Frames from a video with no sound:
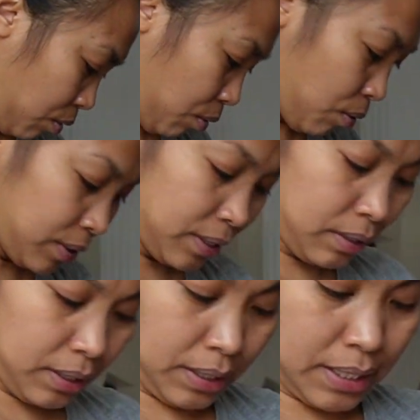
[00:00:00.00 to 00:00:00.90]
Kung sa,
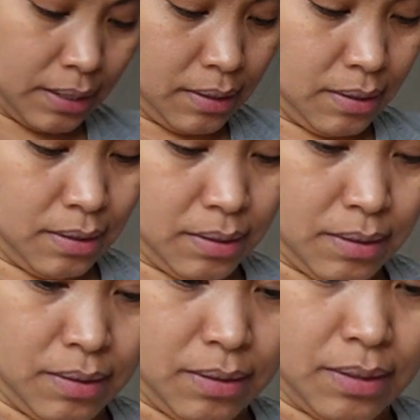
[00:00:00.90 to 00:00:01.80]

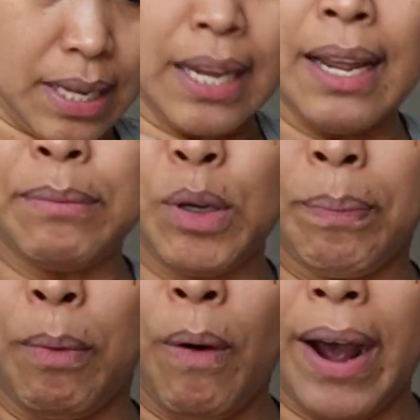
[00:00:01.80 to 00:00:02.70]
sa alam nyo
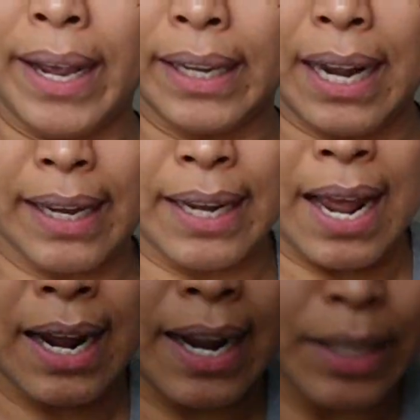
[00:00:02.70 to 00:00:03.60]
po ay
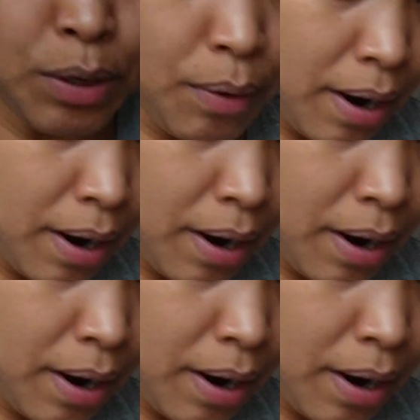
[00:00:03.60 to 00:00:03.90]
kailangan nyo